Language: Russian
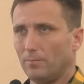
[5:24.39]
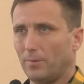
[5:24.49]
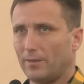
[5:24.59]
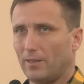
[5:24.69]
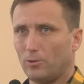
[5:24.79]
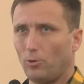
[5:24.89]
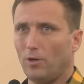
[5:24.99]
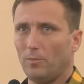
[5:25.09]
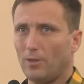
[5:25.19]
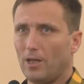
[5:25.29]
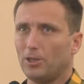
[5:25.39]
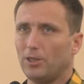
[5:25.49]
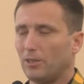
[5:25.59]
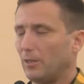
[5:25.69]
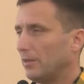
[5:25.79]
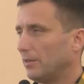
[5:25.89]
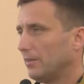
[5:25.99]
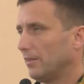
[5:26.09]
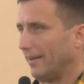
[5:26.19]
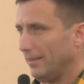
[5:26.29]
Под контролем наших
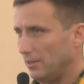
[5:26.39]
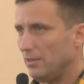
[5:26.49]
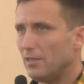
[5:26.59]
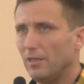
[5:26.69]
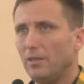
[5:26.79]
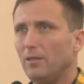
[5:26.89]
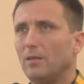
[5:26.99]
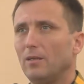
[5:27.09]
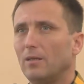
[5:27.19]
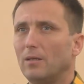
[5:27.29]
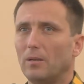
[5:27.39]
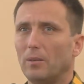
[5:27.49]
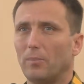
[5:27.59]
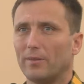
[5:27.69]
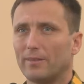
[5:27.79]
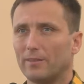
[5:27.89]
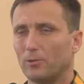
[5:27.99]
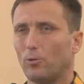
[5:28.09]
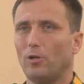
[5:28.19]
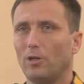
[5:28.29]
родителей, под
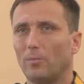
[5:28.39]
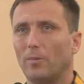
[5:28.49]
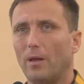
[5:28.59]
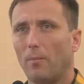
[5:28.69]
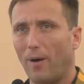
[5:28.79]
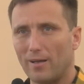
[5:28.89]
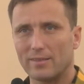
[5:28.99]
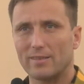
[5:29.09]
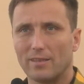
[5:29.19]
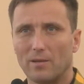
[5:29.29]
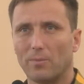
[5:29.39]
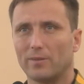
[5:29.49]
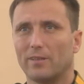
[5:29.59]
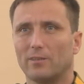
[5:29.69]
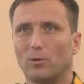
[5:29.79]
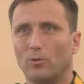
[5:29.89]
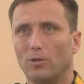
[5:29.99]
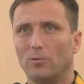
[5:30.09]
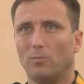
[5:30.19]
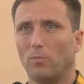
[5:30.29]
контролем пастора, под
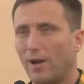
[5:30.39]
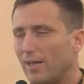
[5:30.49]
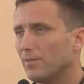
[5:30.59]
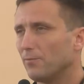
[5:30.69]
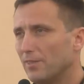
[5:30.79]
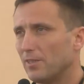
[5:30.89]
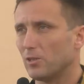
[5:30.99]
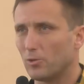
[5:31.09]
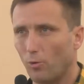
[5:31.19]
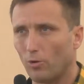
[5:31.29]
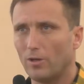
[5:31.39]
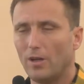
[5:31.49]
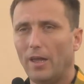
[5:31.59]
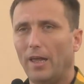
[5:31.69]
контролем братьев и сестер.